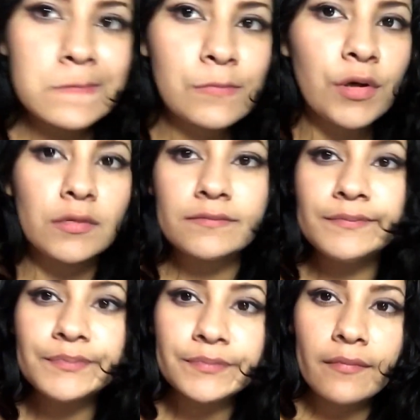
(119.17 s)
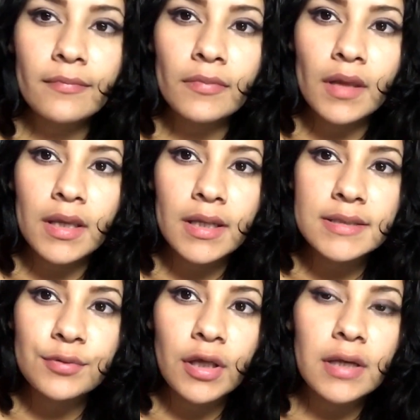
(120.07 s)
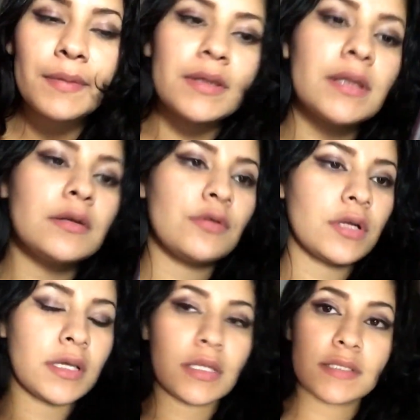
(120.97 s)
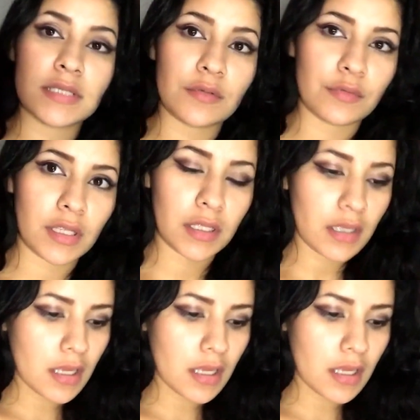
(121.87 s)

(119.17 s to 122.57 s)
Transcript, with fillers: Bueno, aquí les voy a repetir lo que desayuné.